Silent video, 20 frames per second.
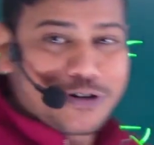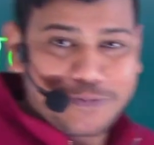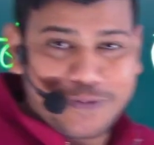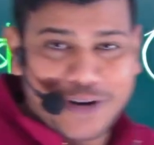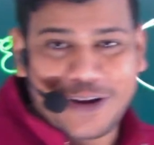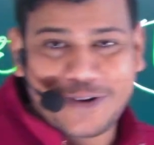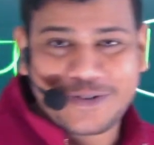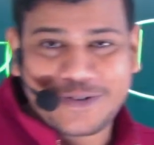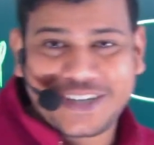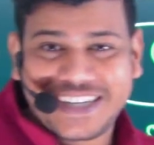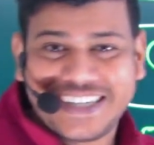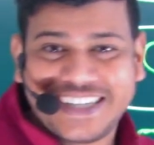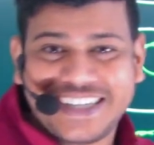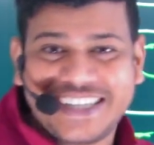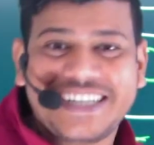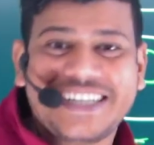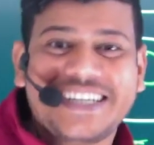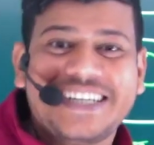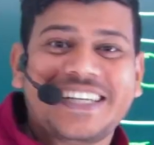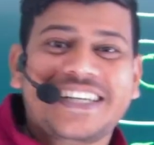पढ़ाऊंगा
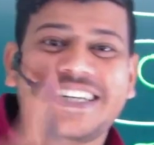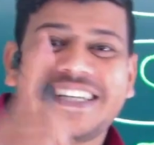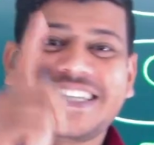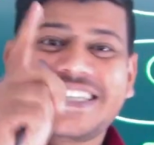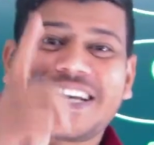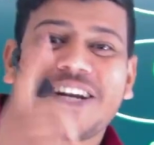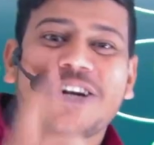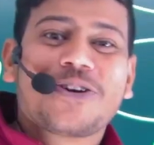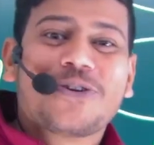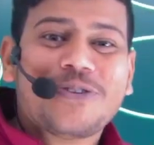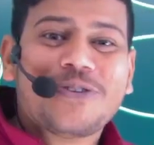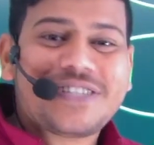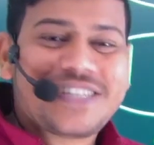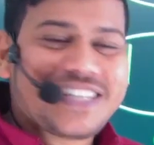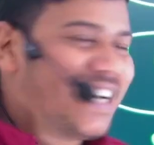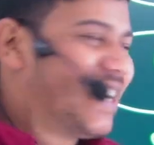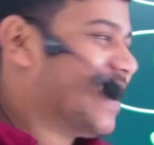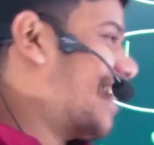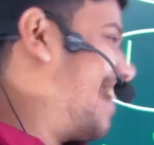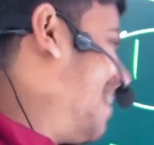सर नोट्स
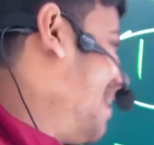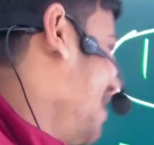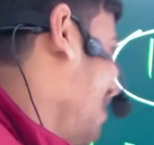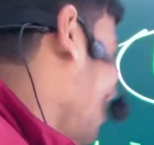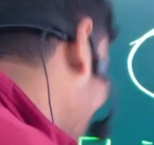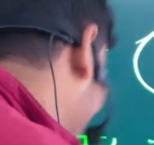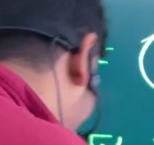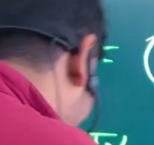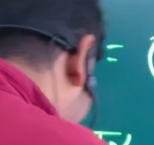हाँ ये तो भूल ही